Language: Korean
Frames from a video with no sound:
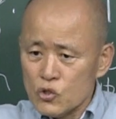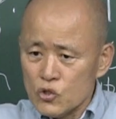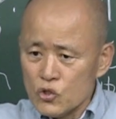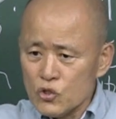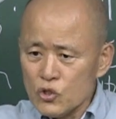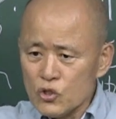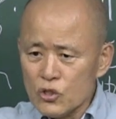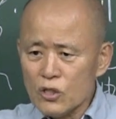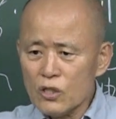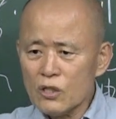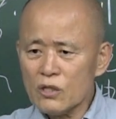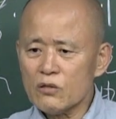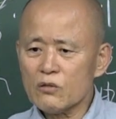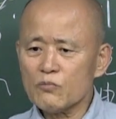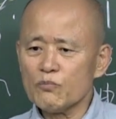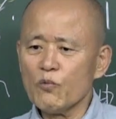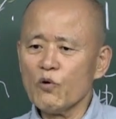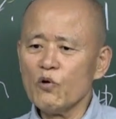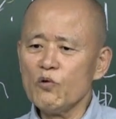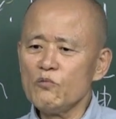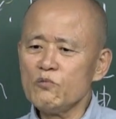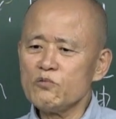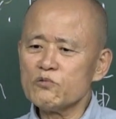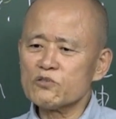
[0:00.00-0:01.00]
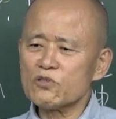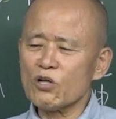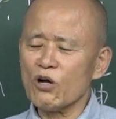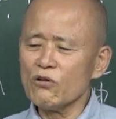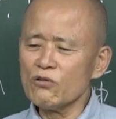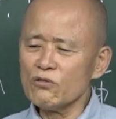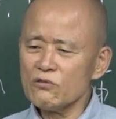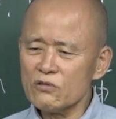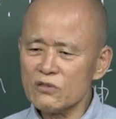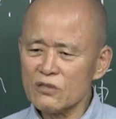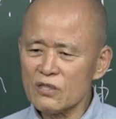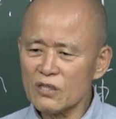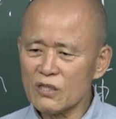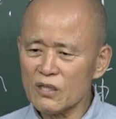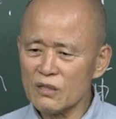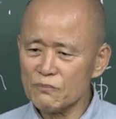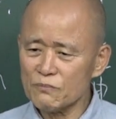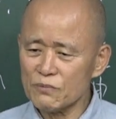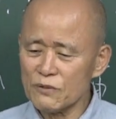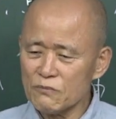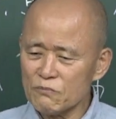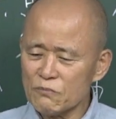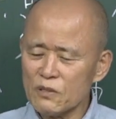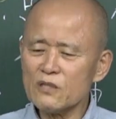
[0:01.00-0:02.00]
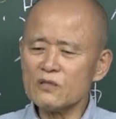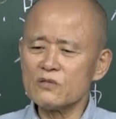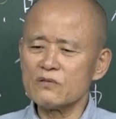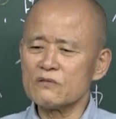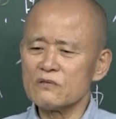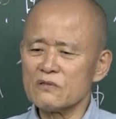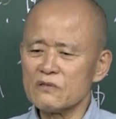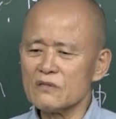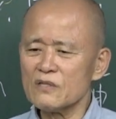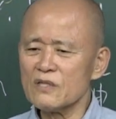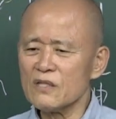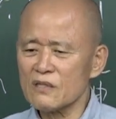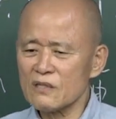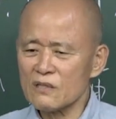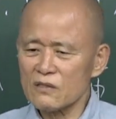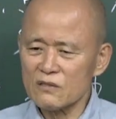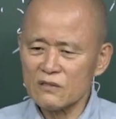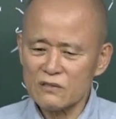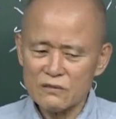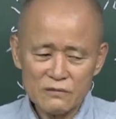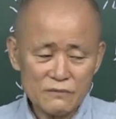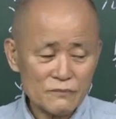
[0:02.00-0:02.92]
이게 몸 전체가 빙빙 그냥